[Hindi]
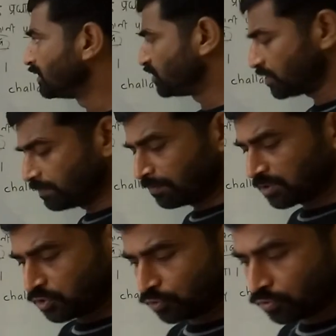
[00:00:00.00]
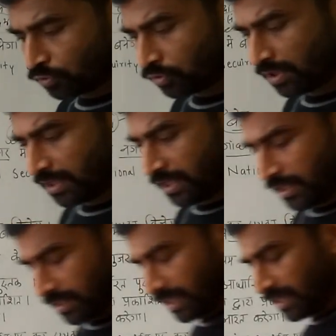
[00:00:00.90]
जिसमें बच्चों को
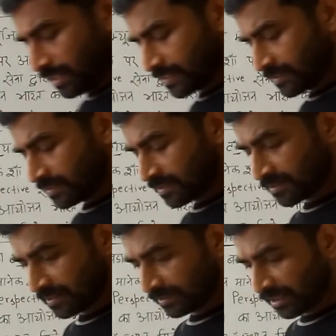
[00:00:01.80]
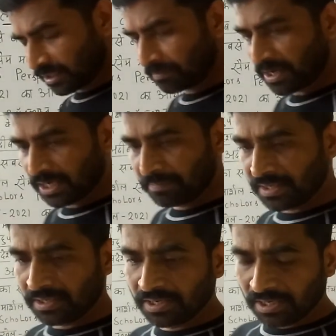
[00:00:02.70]
नए नए सृजनशीलता के बारे
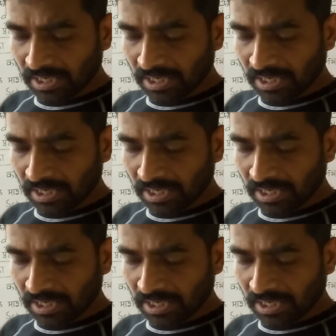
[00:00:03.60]
में